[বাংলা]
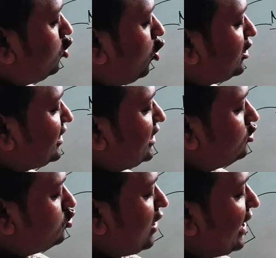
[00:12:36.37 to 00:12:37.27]
নোট
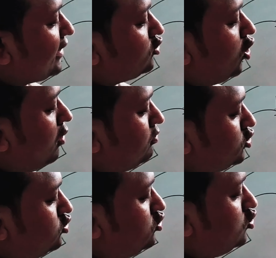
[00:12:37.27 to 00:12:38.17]
কিন্তু একদম
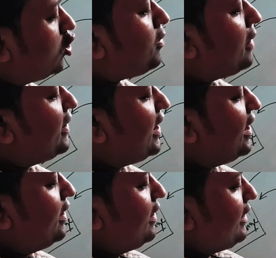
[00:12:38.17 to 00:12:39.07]
সুন্দরভাবে
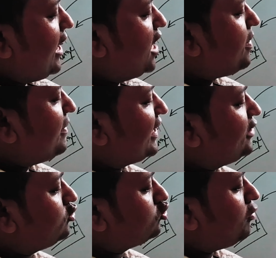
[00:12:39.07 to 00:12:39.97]
এইভাবে
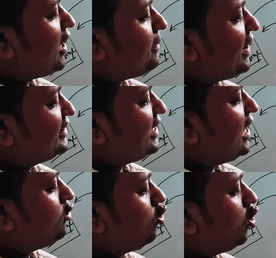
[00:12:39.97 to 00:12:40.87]
কিন্তু তোমার বাড়িতে
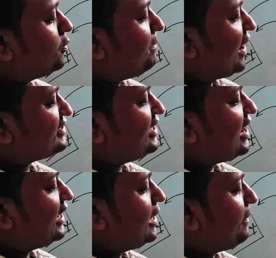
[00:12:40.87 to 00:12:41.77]
নোট পার্সেল
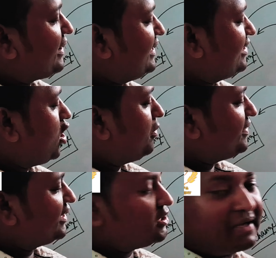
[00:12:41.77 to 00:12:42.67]
আকারে পাঠিয়ে দেওয়া হবে
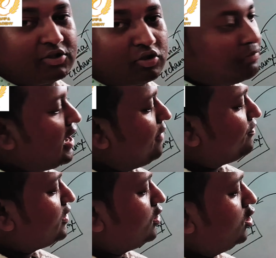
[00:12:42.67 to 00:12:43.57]
দেখতে পাচ্ছ তোমরা
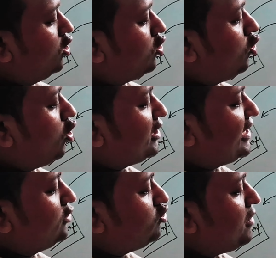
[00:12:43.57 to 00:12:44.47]
নোট
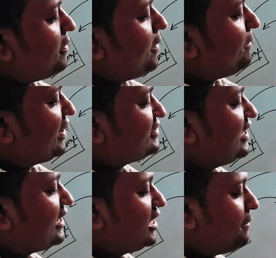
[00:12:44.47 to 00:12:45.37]
কিন্তু এইভাবে
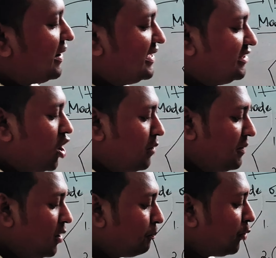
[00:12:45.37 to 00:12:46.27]
পার্সেল আকারে পাঠিয়ে দেওয়া হবে
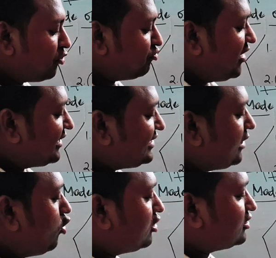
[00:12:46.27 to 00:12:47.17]
এবং প্রত্যেকটা
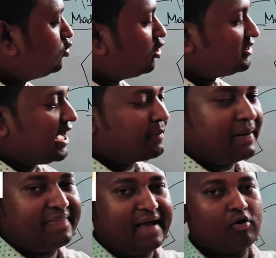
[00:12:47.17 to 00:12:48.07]
নোট নোট
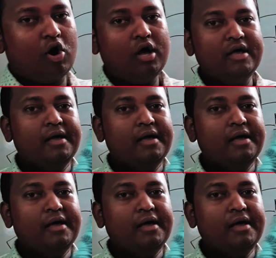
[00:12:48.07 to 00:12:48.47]
থাকবে দেখো